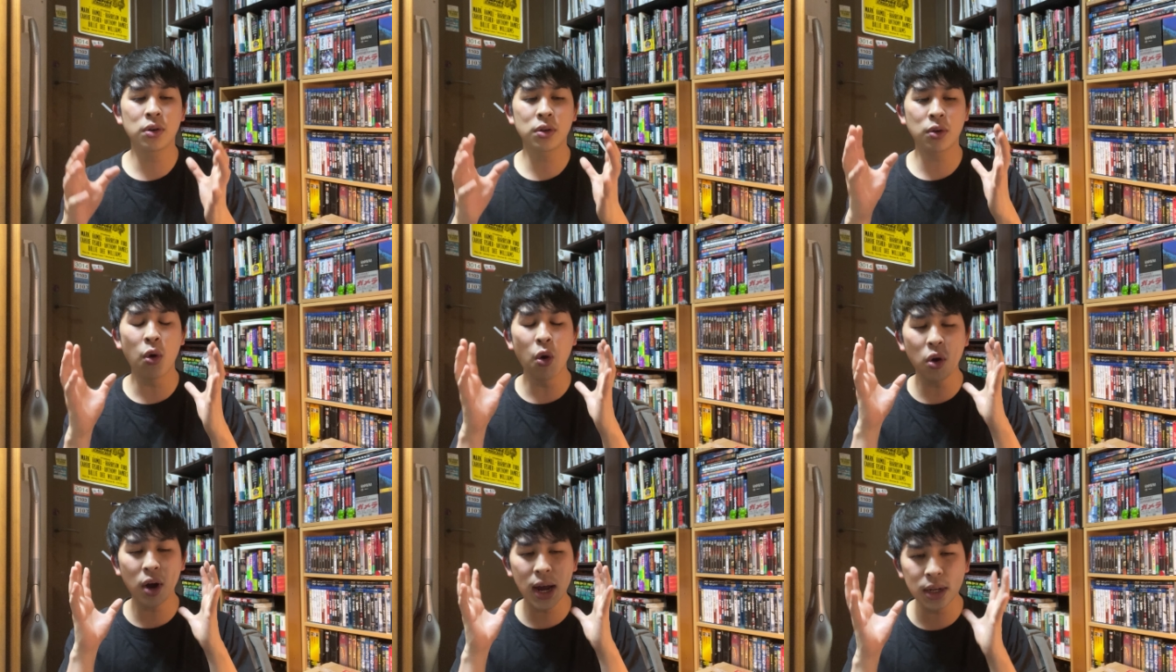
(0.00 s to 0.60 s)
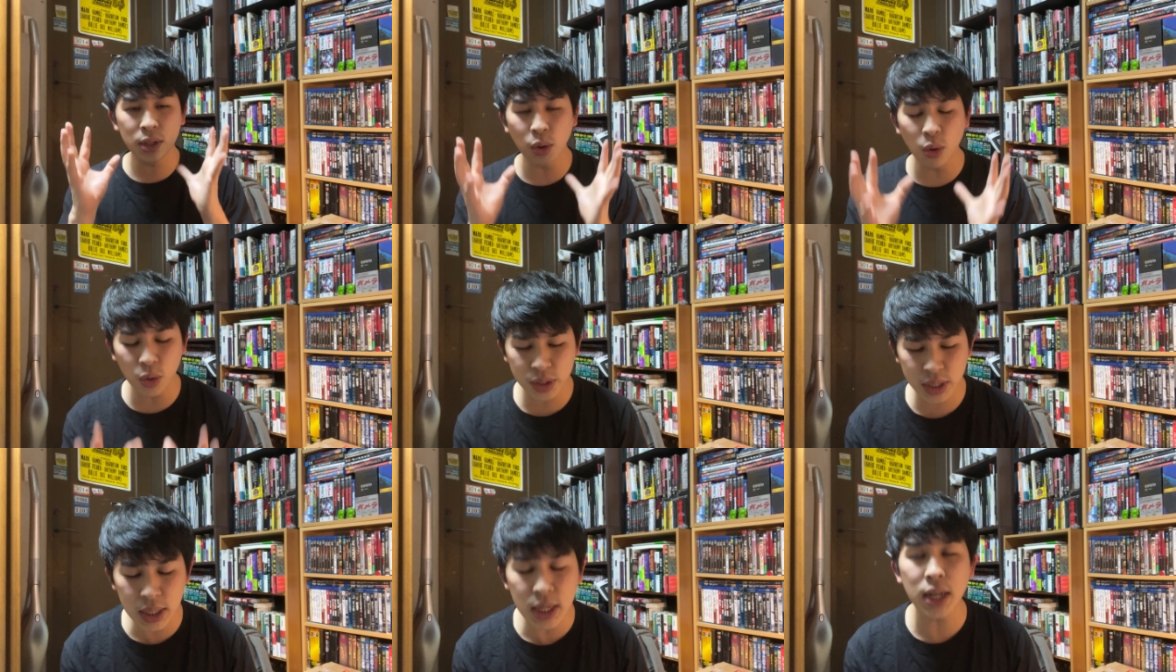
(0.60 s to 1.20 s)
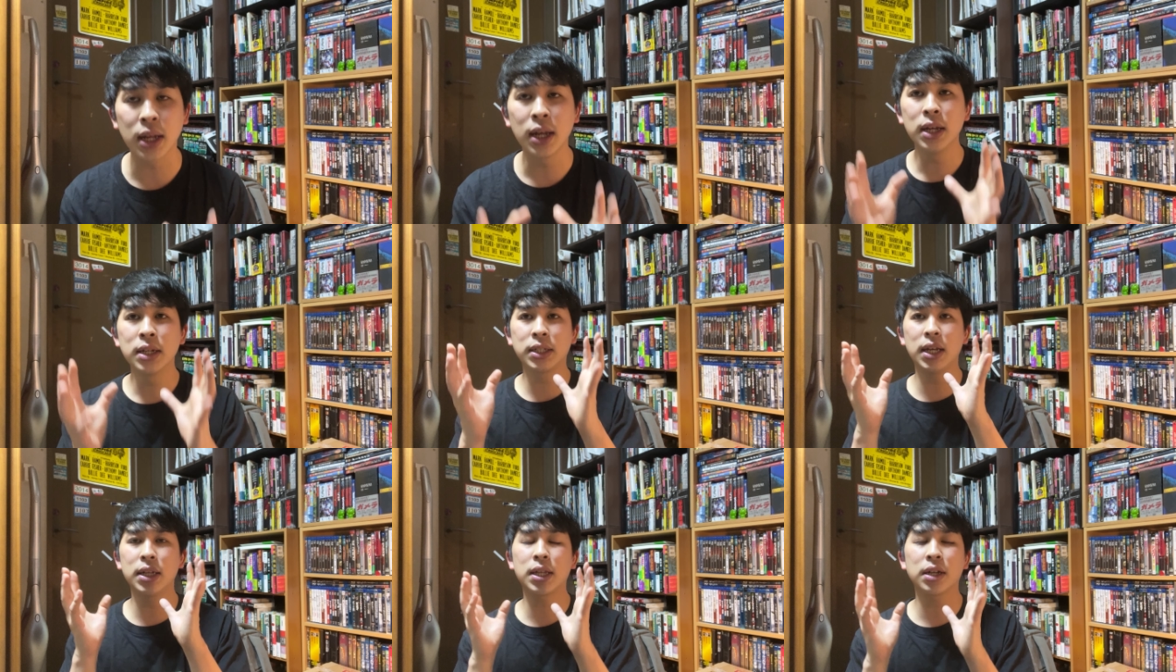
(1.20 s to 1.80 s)
公開当時に
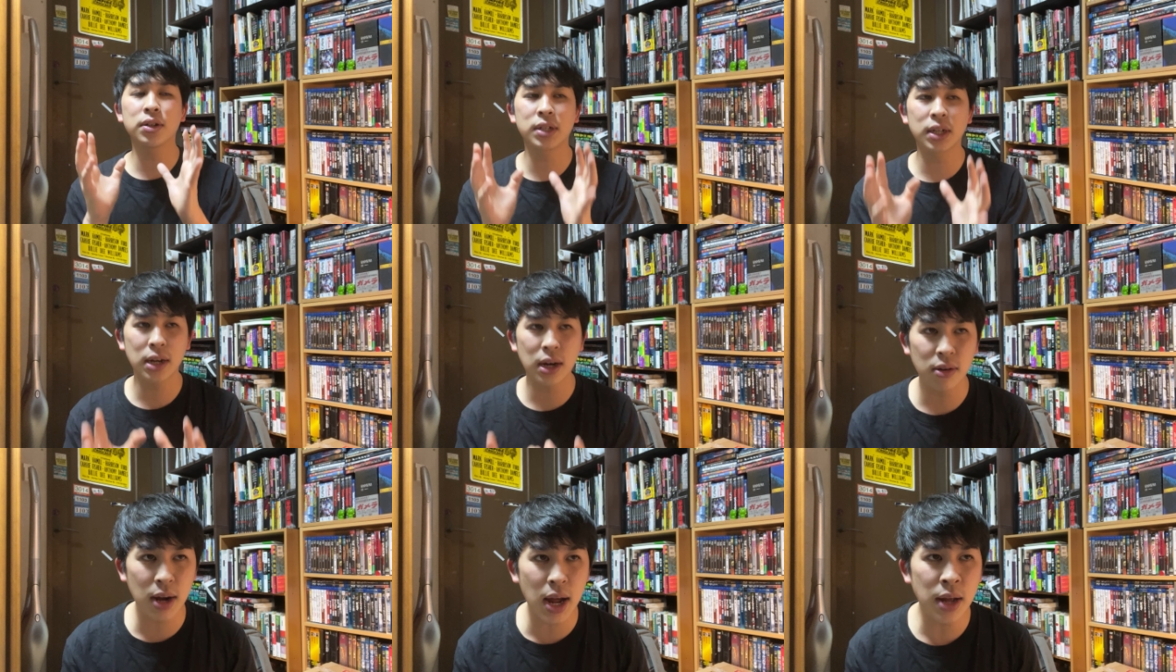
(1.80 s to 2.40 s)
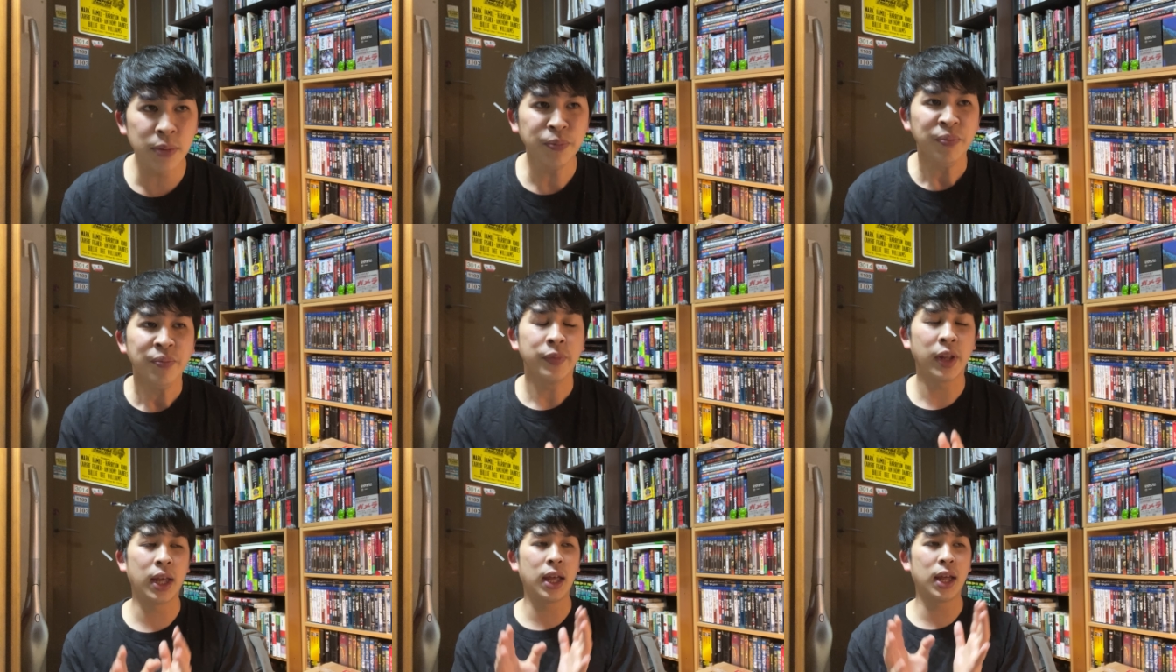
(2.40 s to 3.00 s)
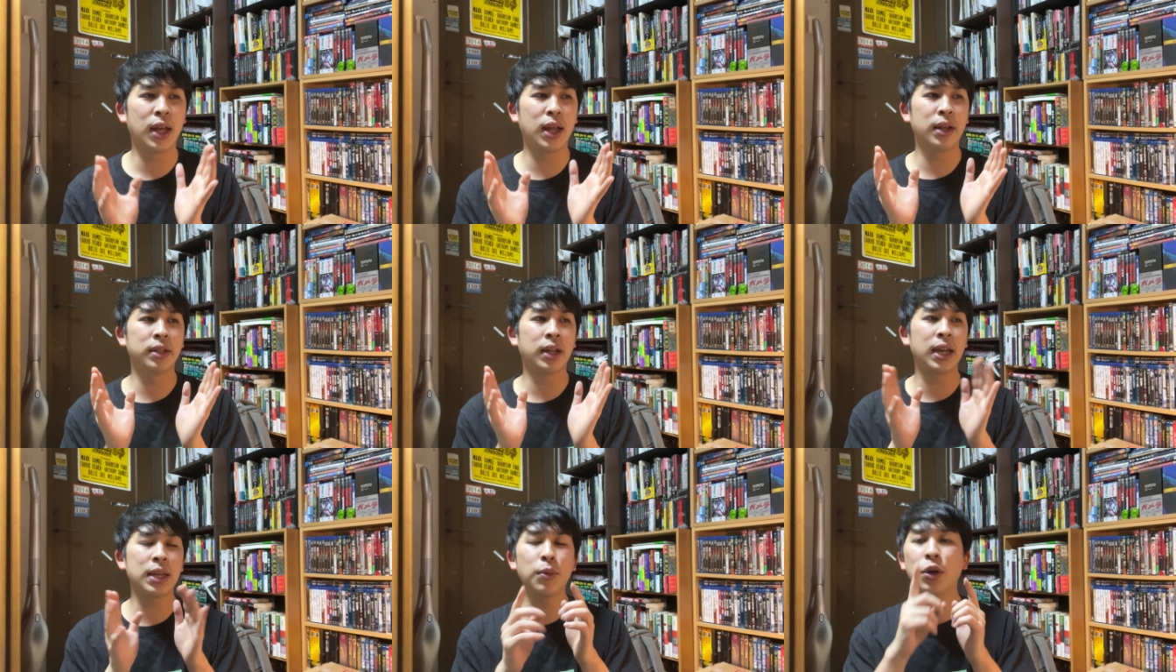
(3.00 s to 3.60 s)
制作者側が、えー、
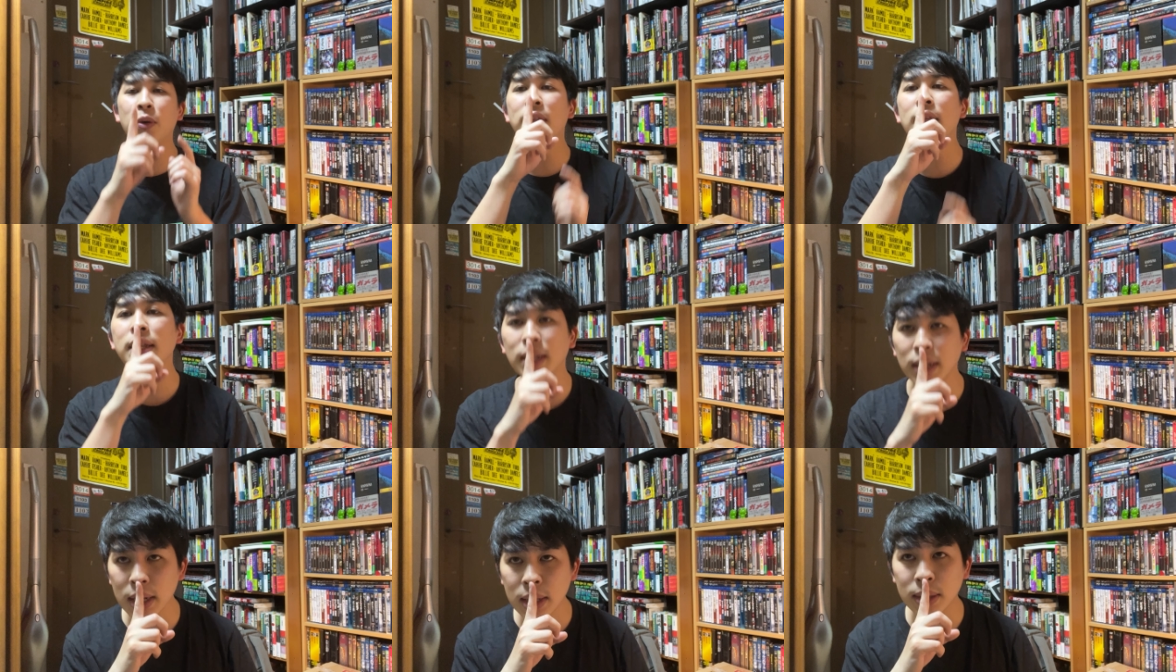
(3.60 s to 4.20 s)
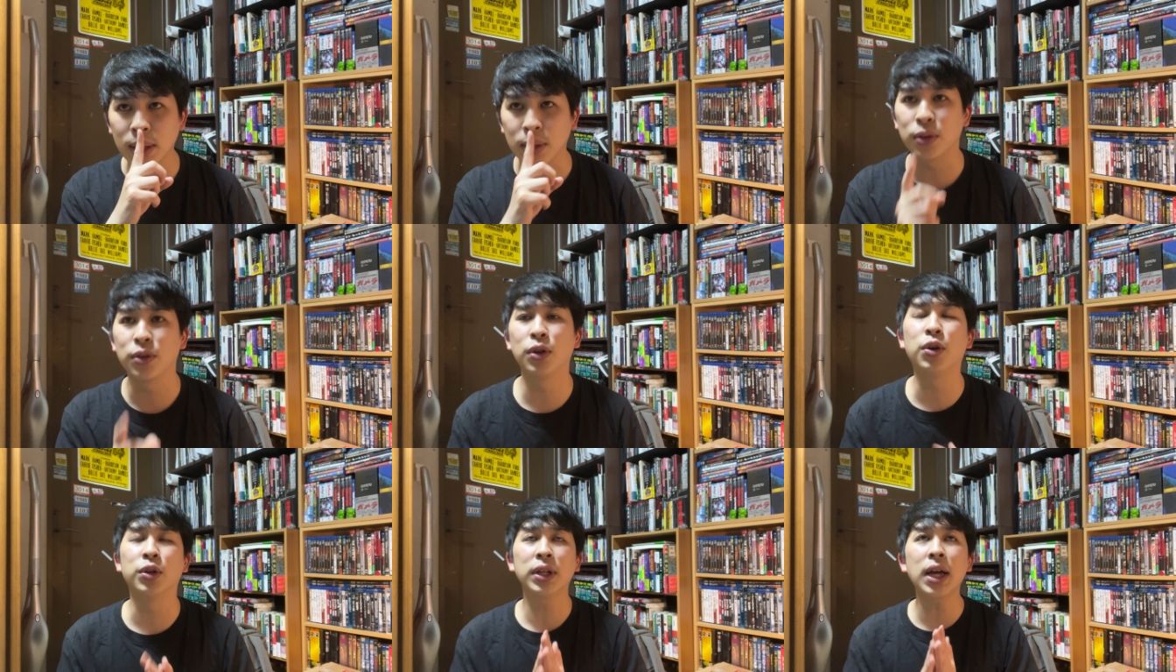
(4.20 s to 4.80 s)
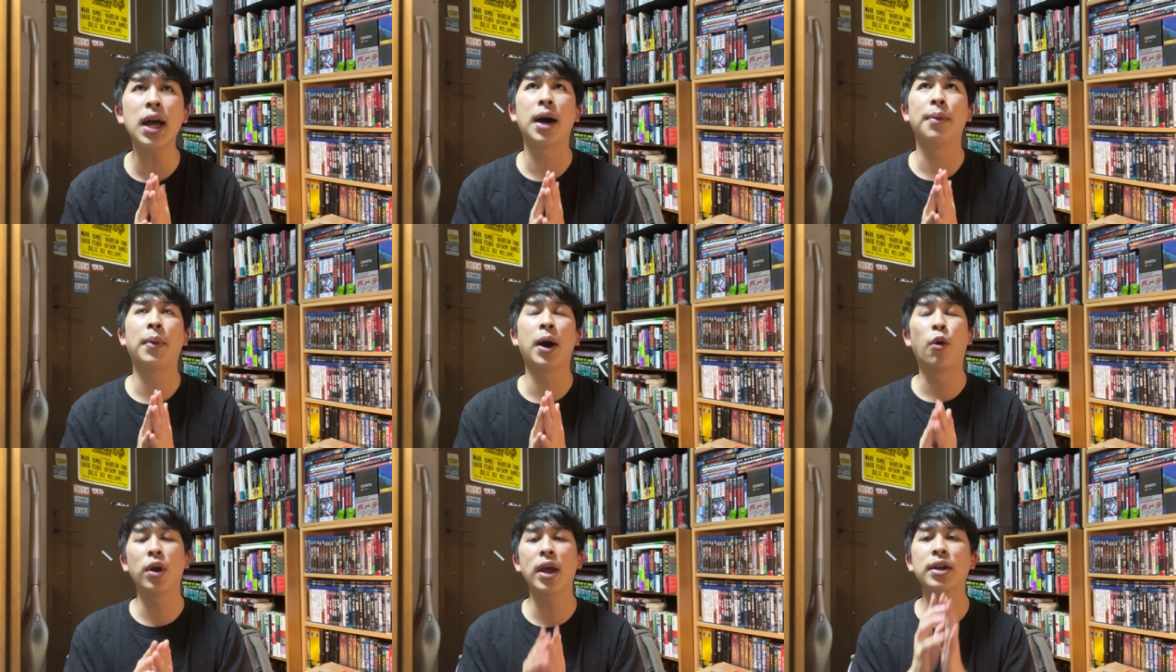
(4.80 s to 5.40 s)
誰にも言わないでねっていうような、ま
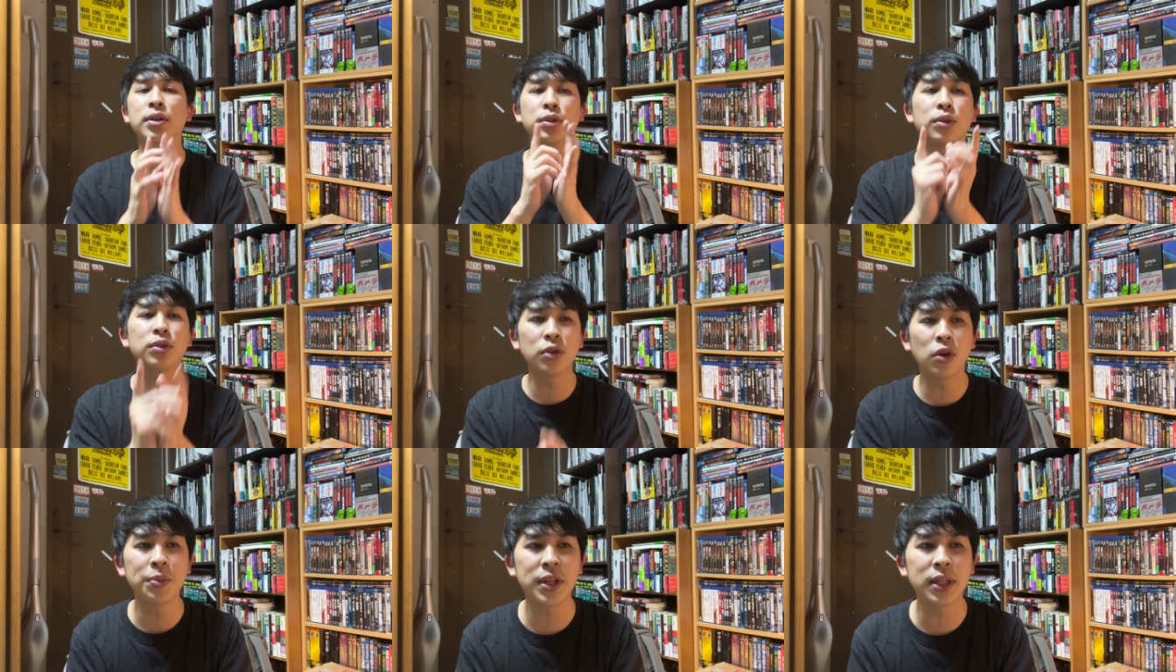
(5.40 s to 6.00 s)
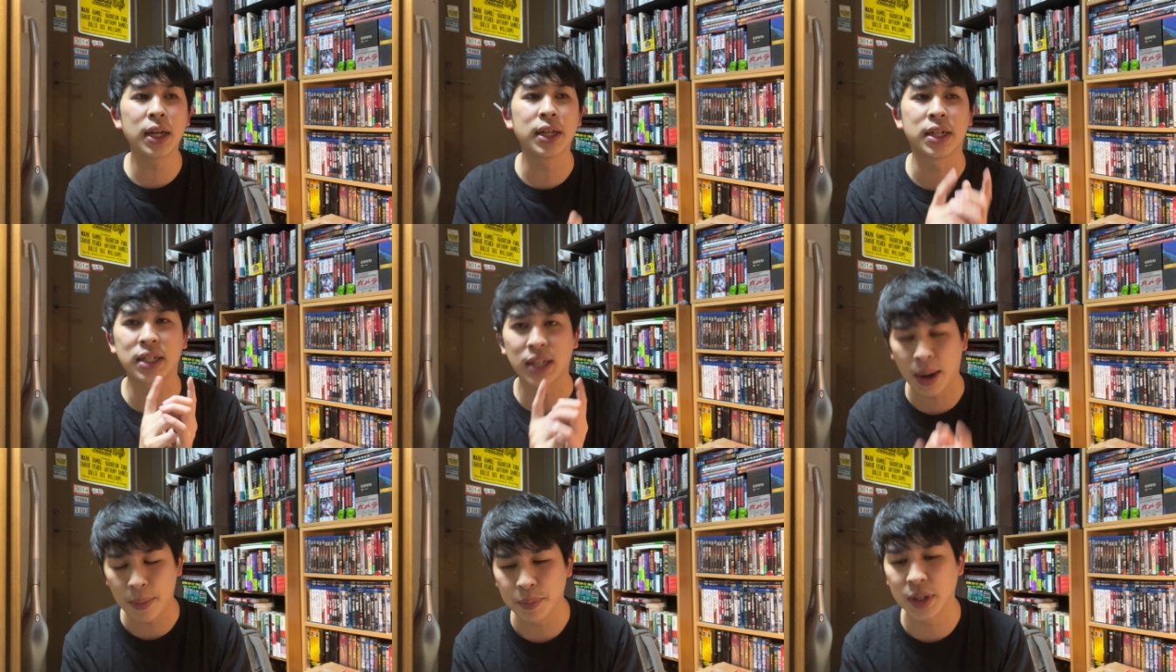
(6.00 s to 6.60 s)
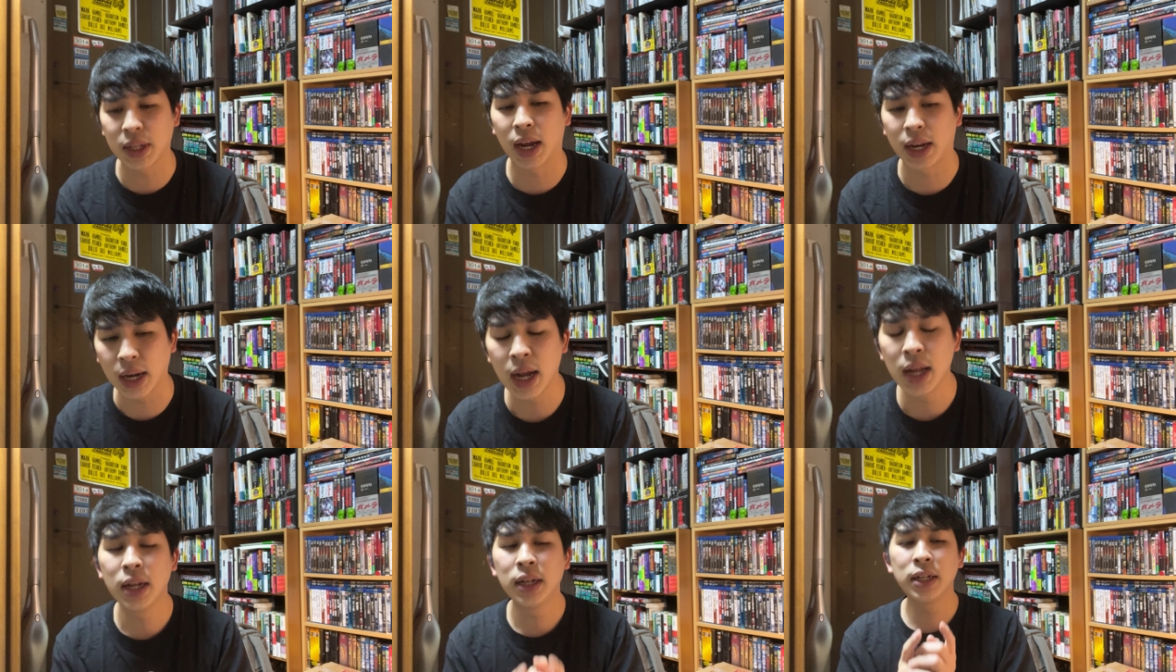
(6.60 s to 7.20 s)
あ、お約束をみんなにした、みたいな。